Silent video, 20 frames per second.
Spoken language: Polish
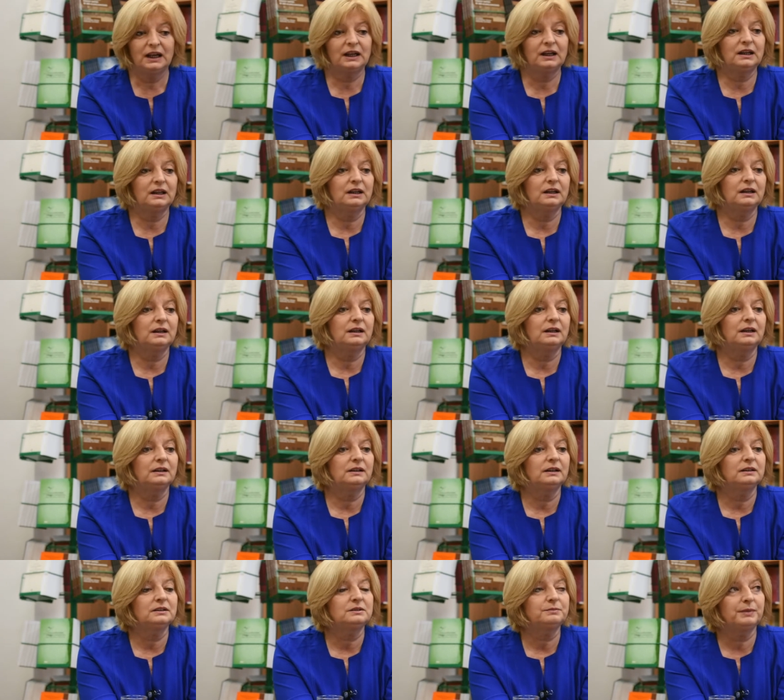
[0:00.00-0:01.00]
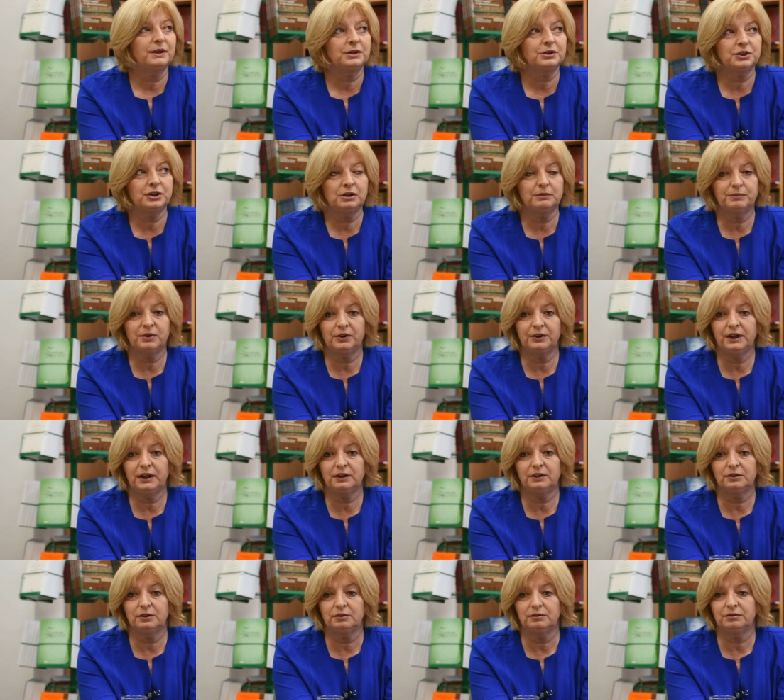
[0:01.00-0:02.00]
I jeden z pierwszych
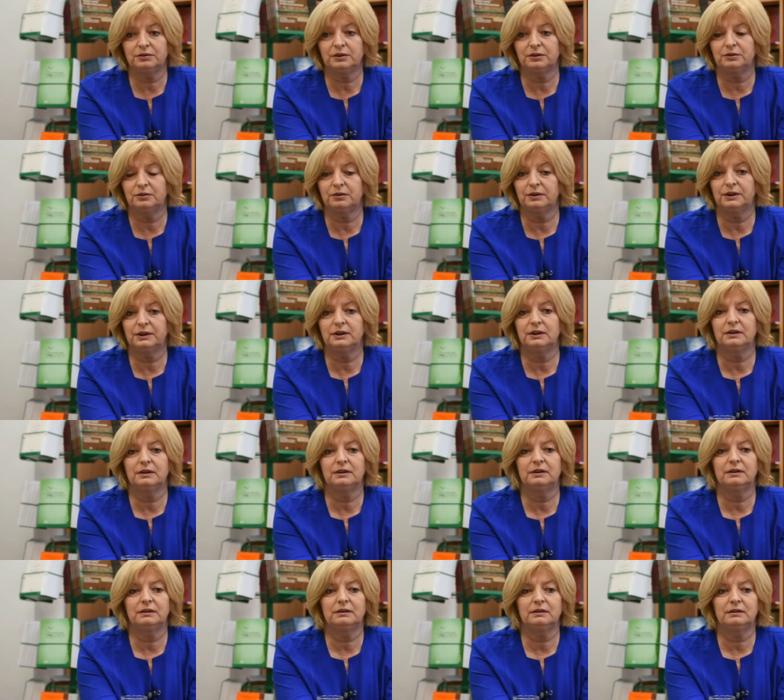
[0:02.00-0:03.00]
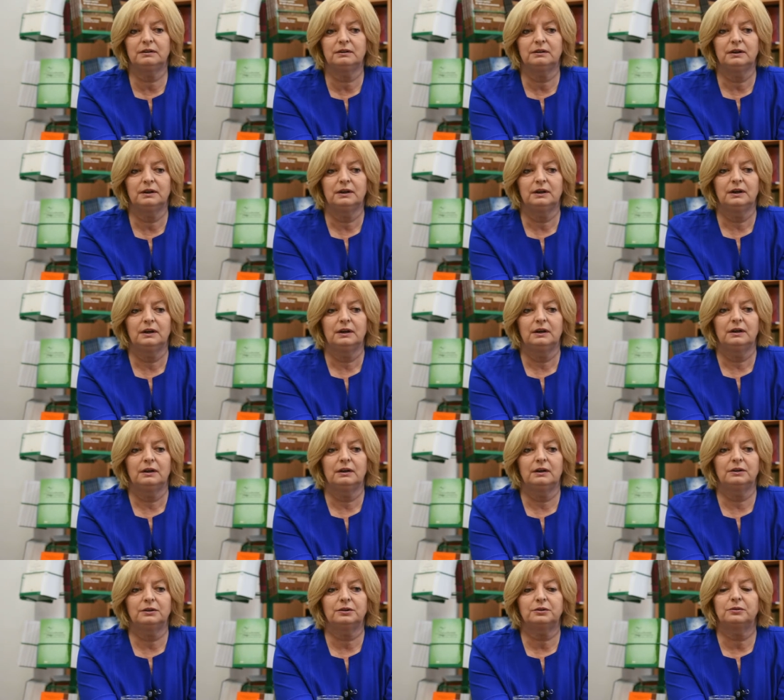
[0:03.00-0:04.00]
projektów, który, y,
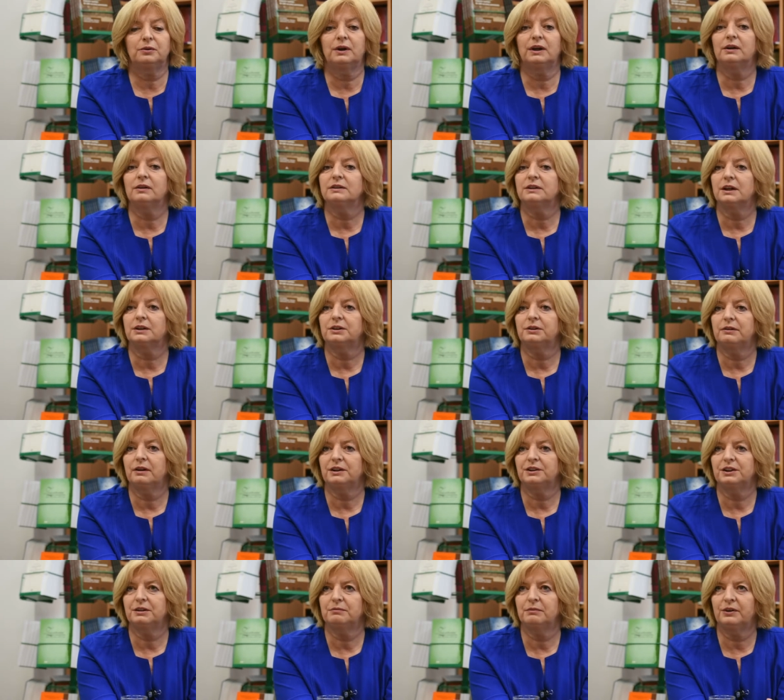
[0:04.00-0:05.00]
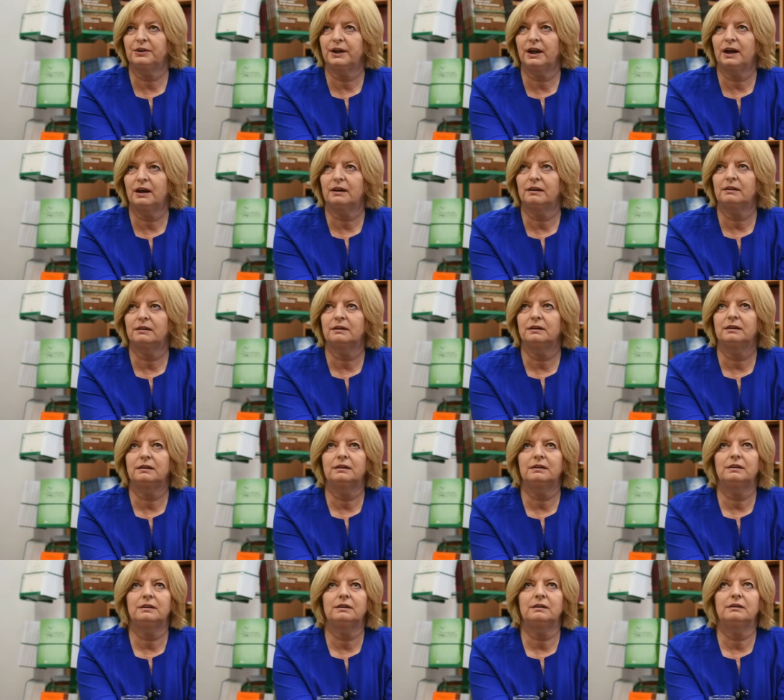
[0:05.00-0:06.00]
od którego zaczęła się moja,
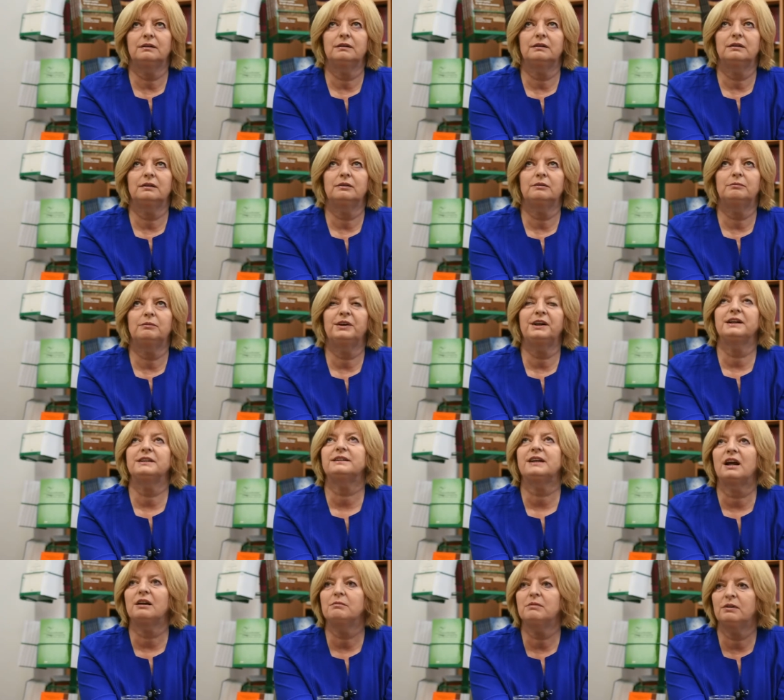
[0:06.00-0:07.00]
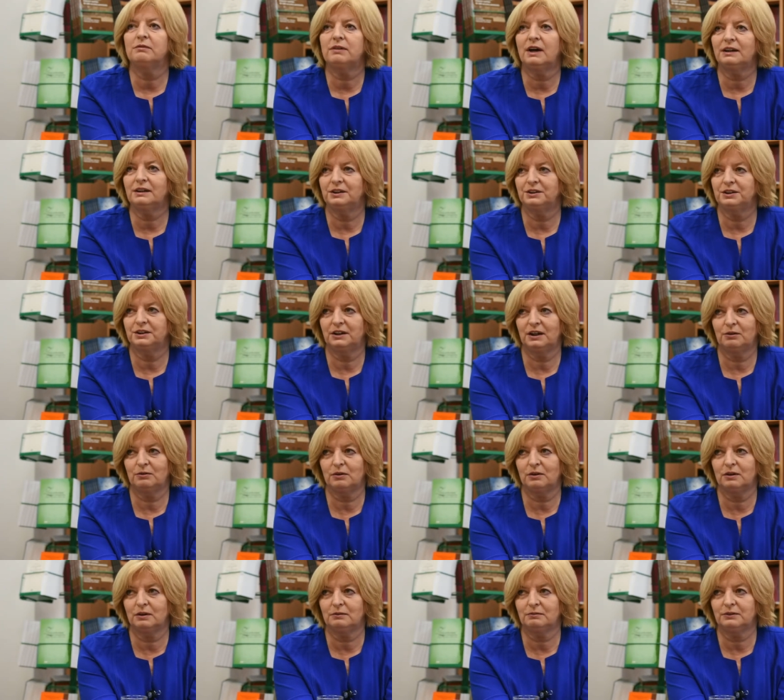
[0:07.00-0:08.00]
y, moje zajmowanie się
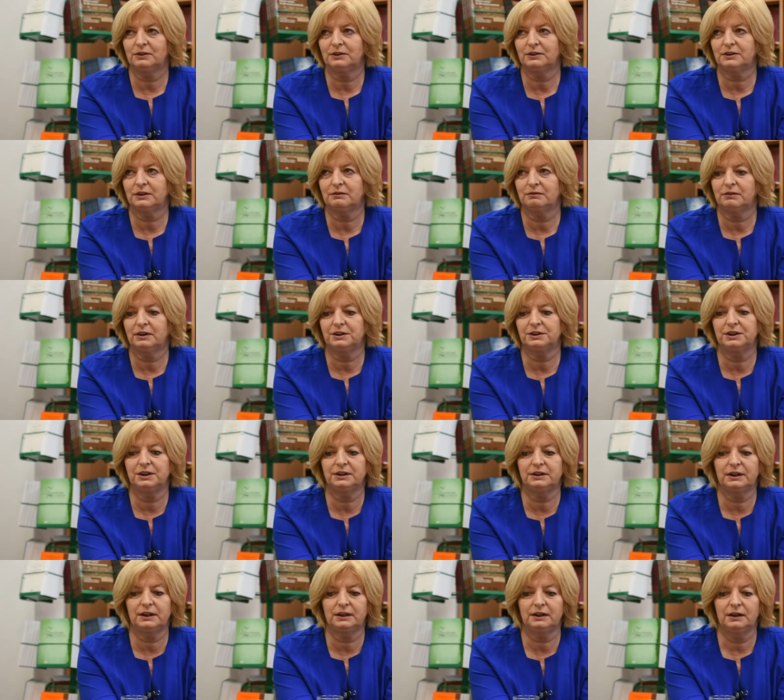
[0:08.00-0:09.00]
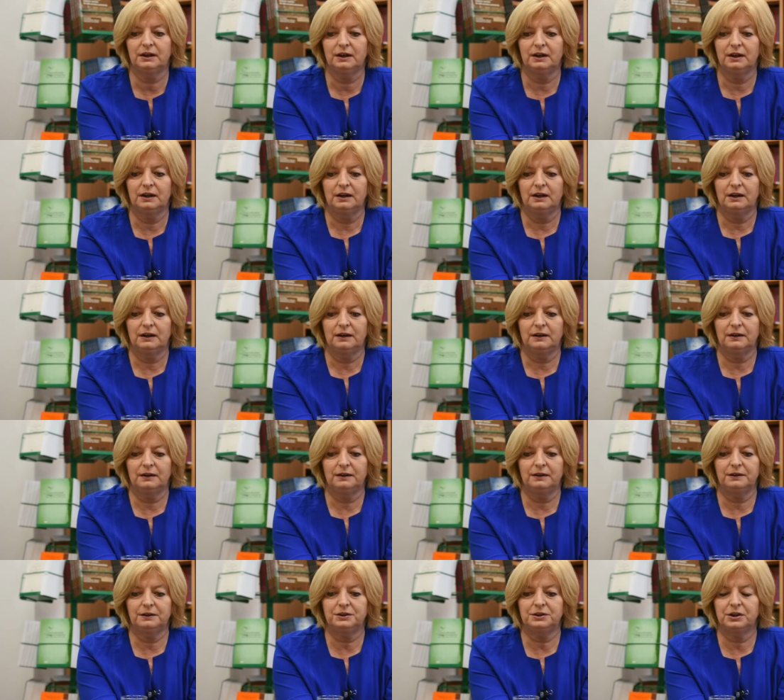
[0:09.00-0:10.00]
nauką, to są właśnie te
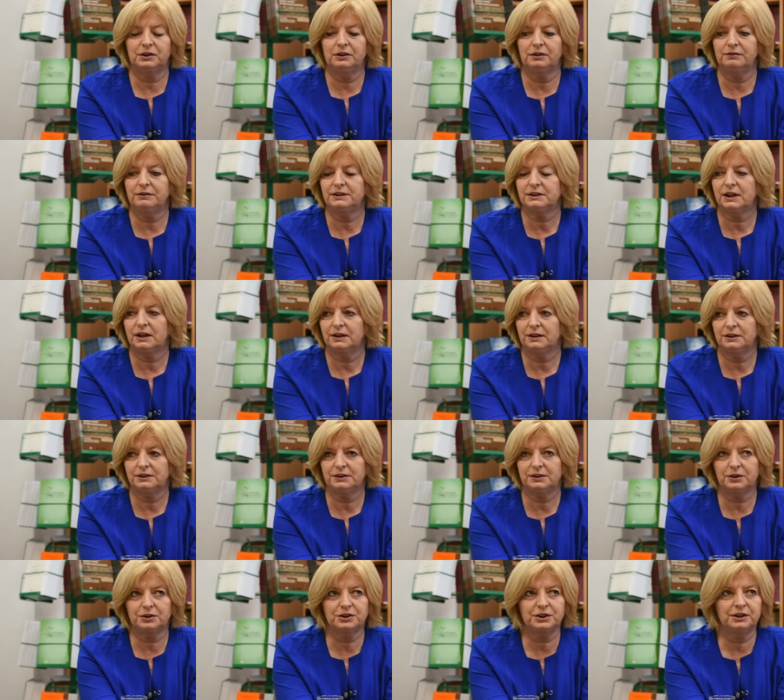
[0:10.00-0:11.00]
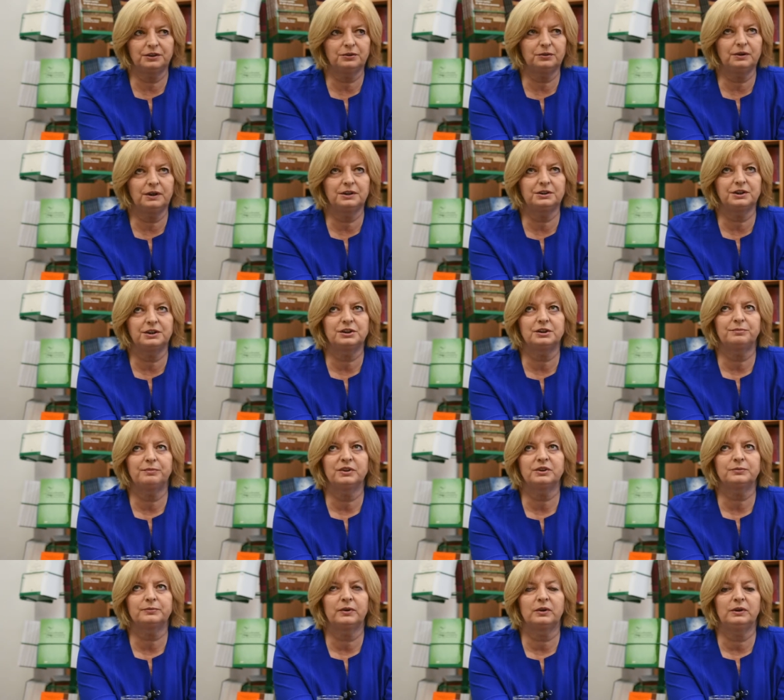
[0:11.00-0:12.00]
y, środowiska historyczne II
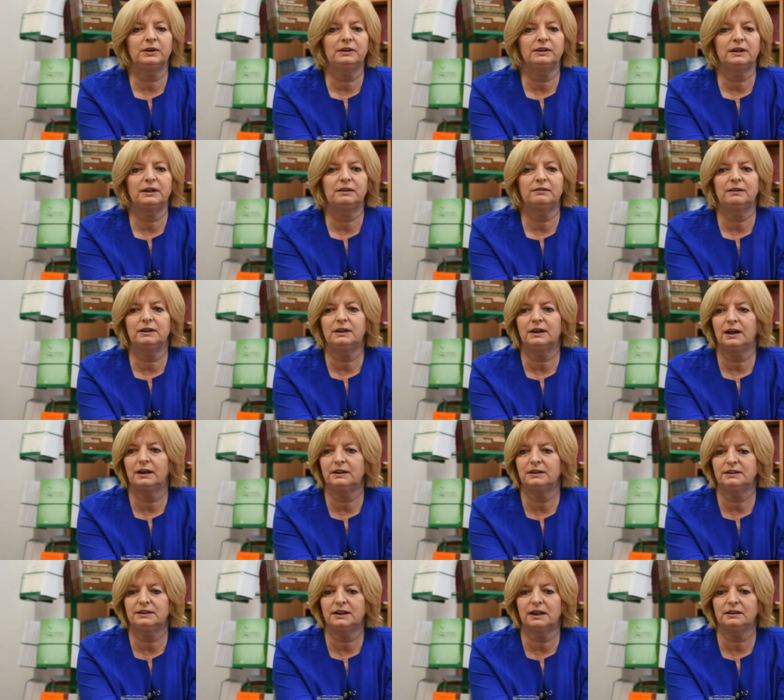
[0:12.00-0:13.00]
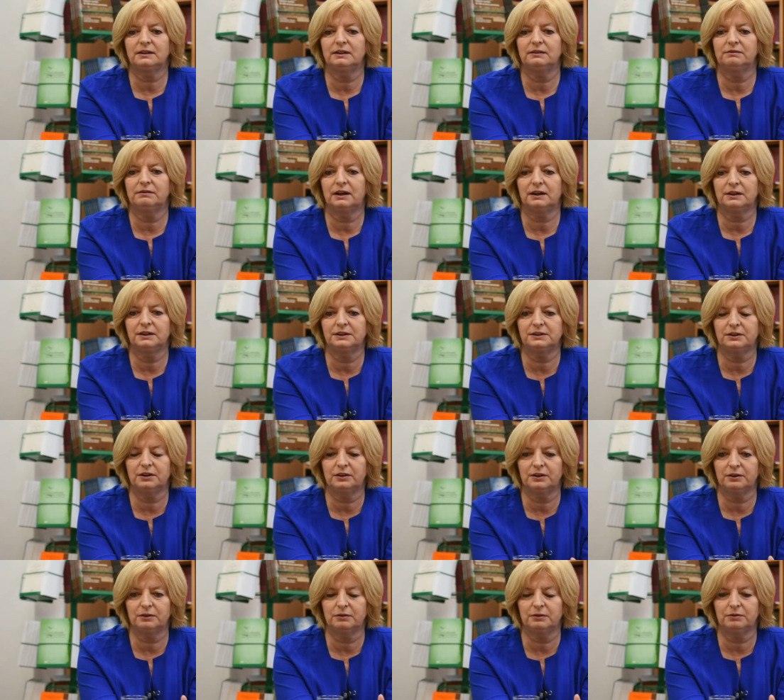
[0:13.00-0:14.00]
Rzeczypospolitej, wielka inicjatywa
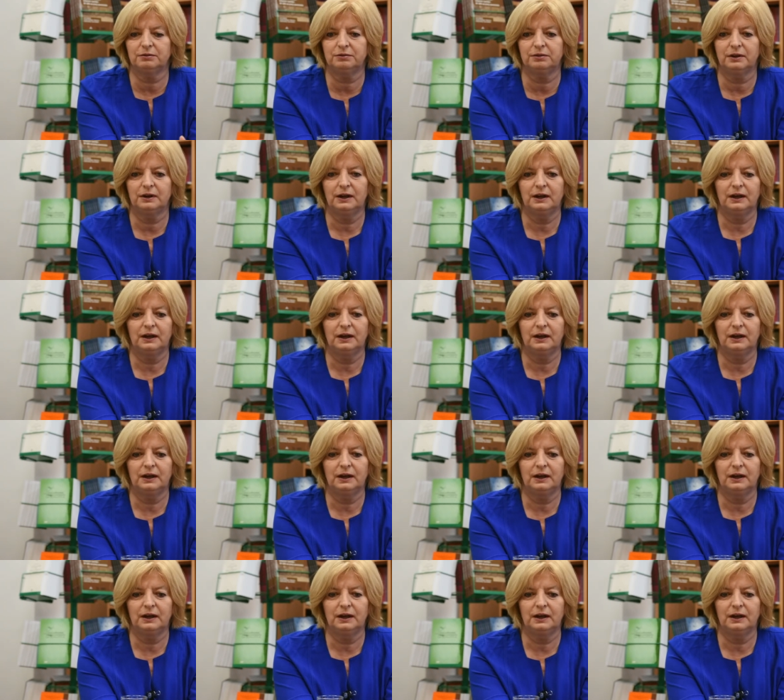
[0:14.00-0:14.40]
historyków